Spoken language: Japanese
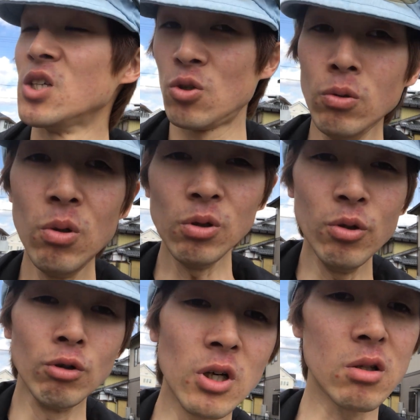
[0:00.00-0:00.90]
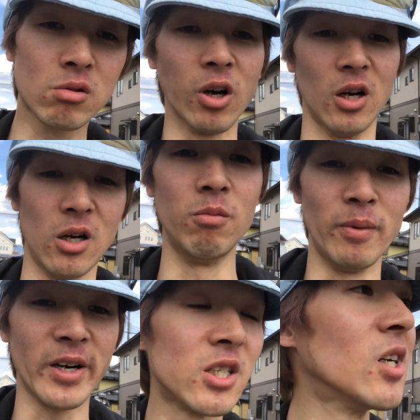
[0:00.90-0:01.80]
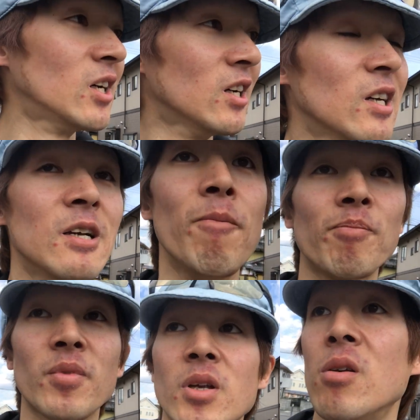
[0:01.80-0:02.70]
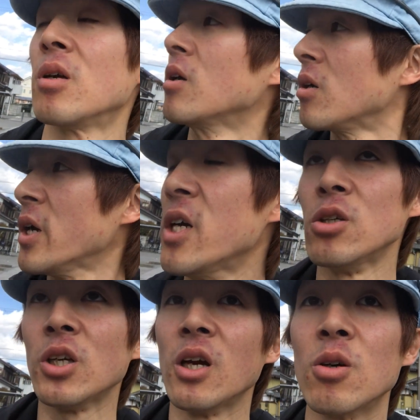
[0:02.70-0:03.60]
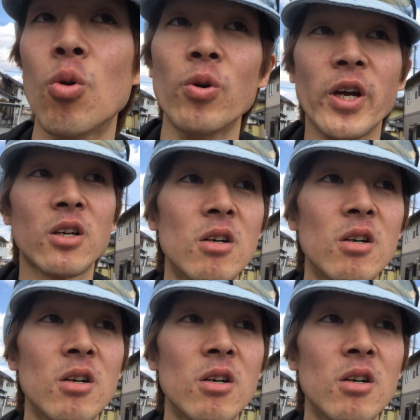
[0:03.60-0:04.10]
ちょうどよかったもう経営護衛